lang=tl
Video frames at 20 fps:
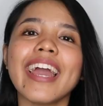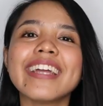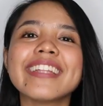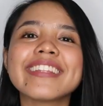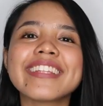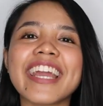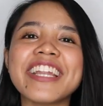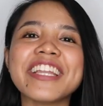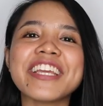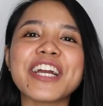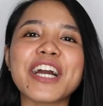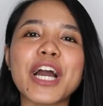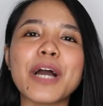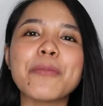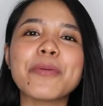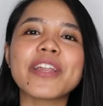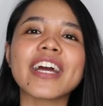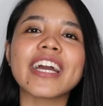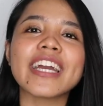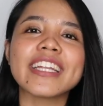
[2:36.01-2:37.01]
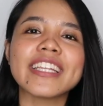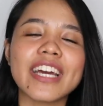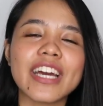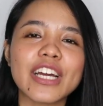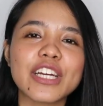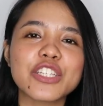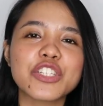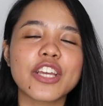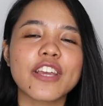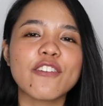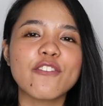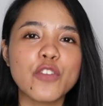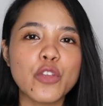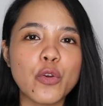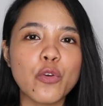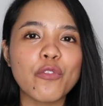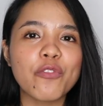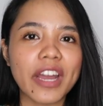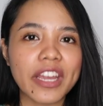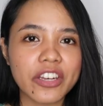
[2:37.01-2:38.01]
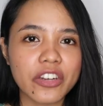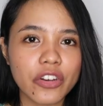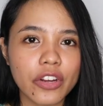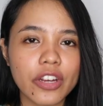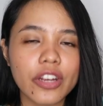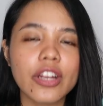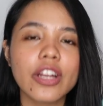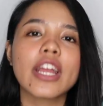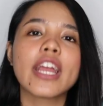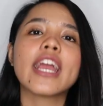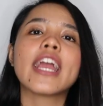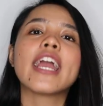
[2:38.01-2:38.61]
And kani nga camera kay naa siya viewfinder.